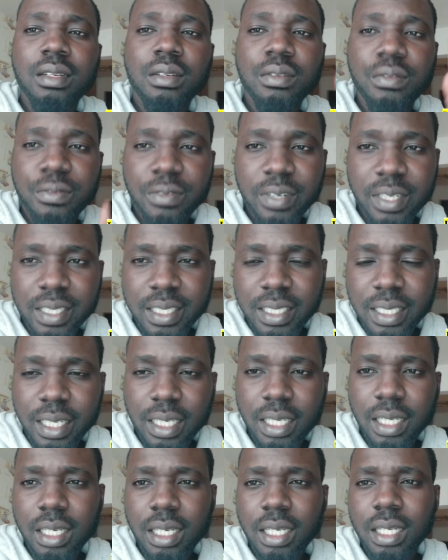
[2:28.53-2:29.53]

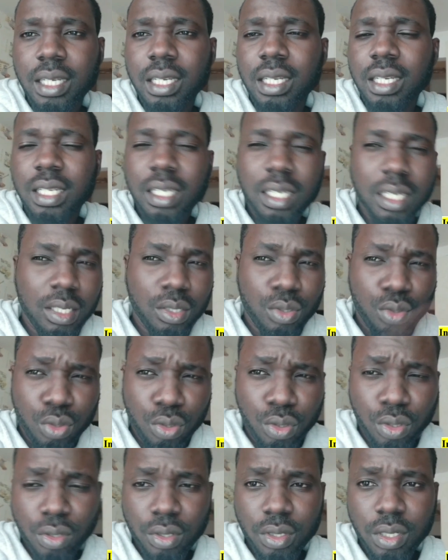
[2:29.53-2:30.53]
français et
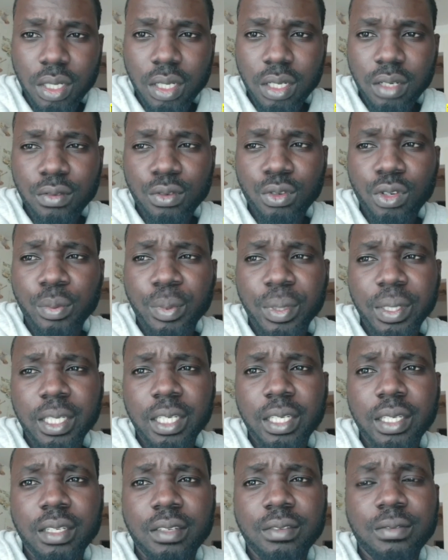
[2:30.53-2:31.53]
turc. Vous
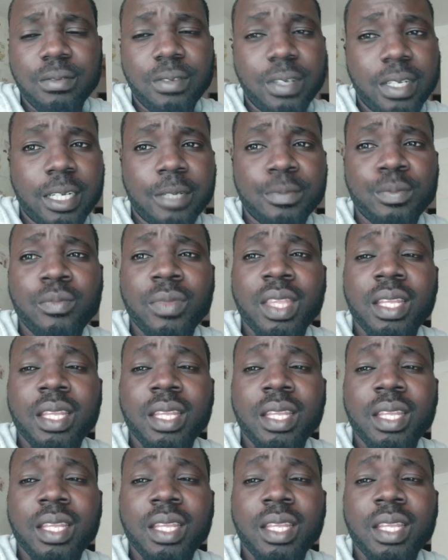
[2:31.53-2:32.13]
comprenez Voilà.